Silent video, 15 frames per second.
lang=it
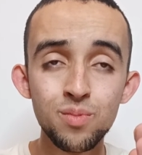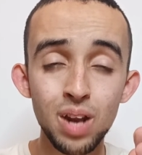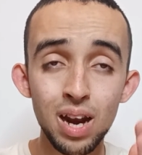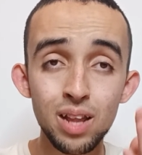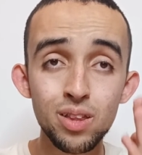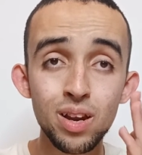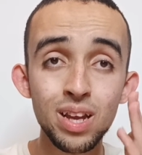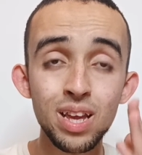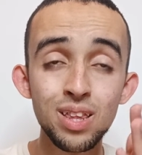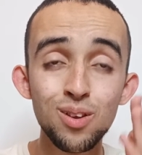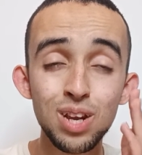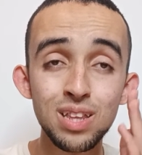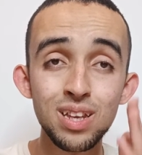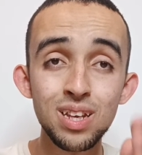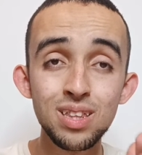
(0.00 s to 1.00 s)
allenatore che dia
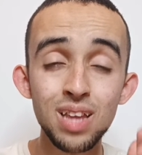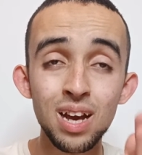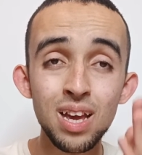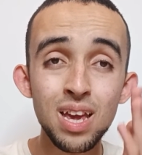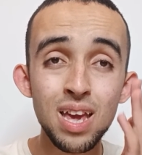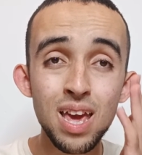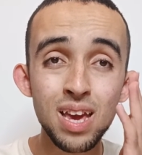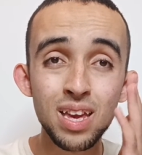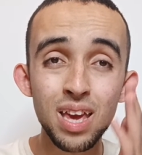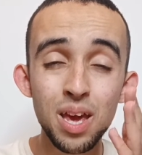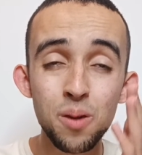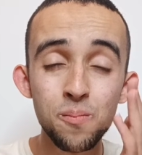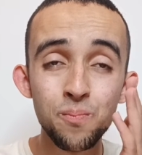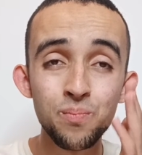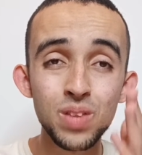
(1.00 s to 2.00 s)
una dritta e
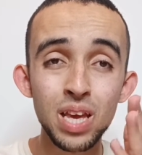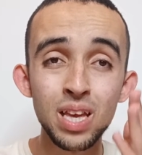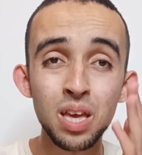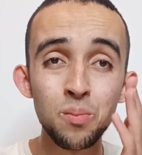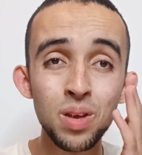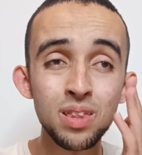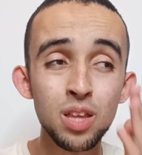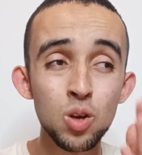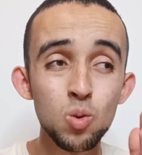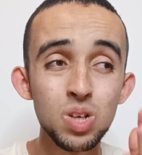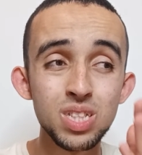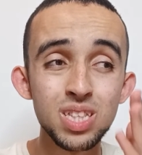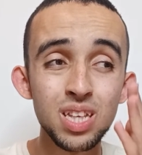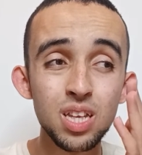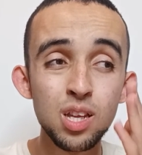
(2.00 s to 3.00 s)
che, e che mette in
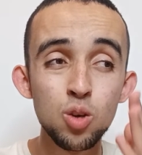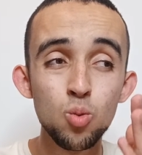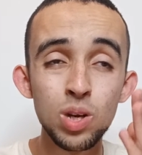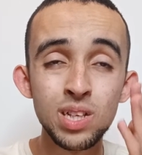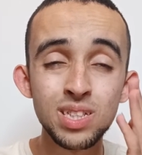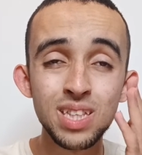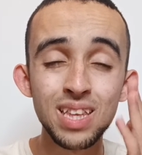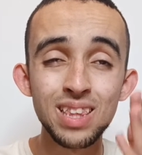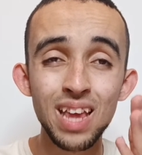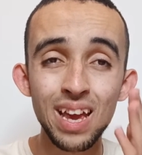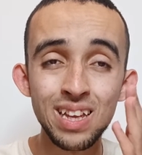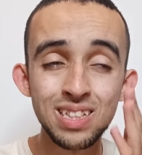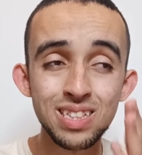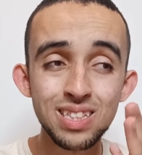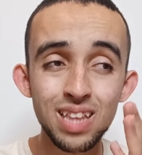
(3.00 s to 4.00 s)
queste, in queste
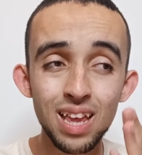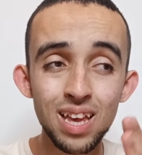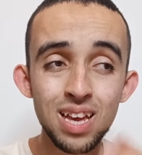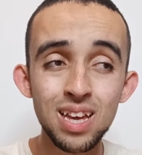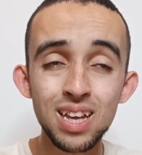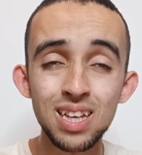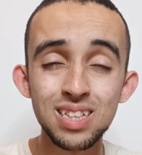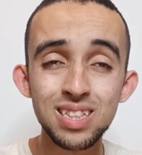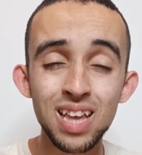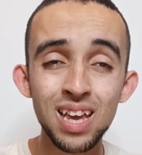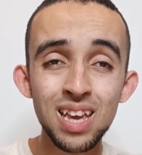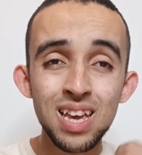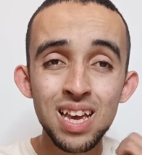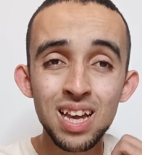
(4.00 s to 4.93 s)
teste che stai,